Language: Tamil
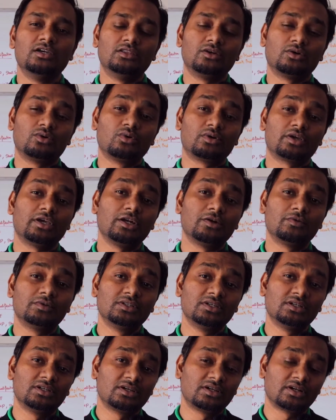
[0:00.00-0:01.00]
இந்த குக்கியில்
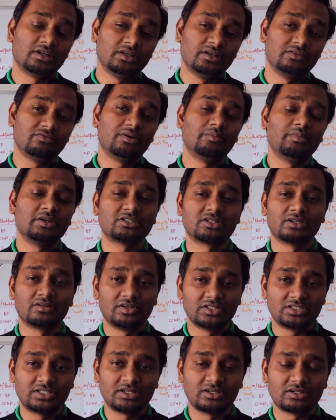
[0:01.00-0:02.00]
வந்து இருக்கிற
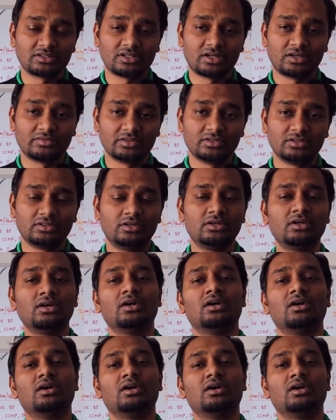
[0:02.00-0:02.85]
இன்ஃபர்மேஷனை வச்சுக்கிட்டு தான் வந்து